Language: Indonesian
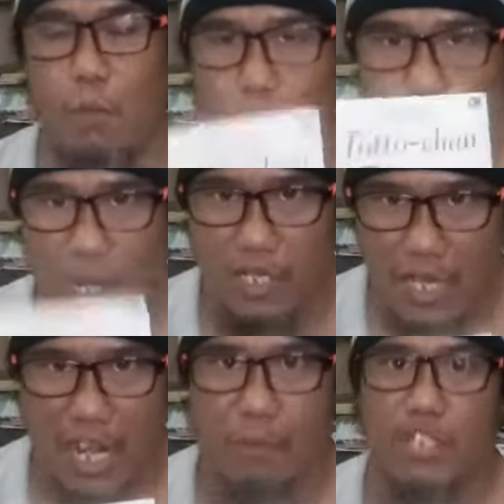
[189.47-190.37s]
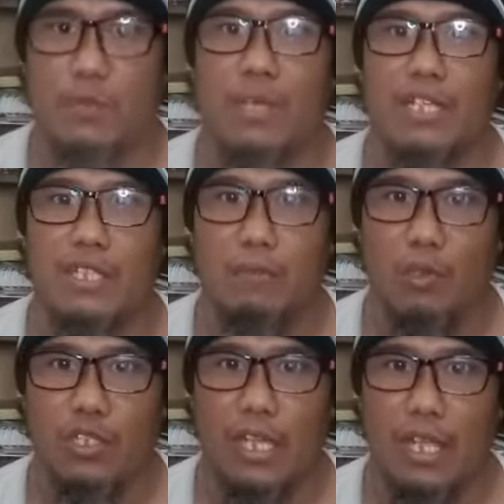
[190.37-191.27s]
Buku yang sangat menginspirasi
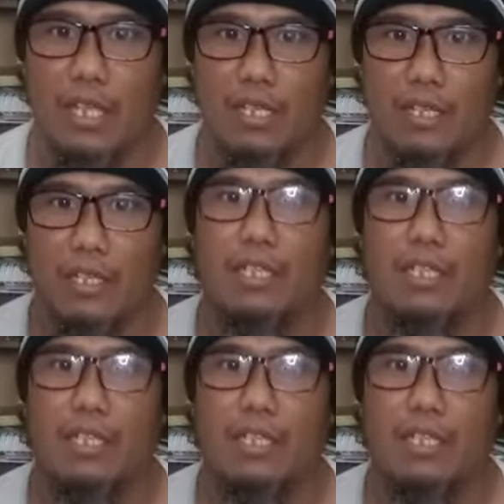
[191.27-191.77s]
menurut saya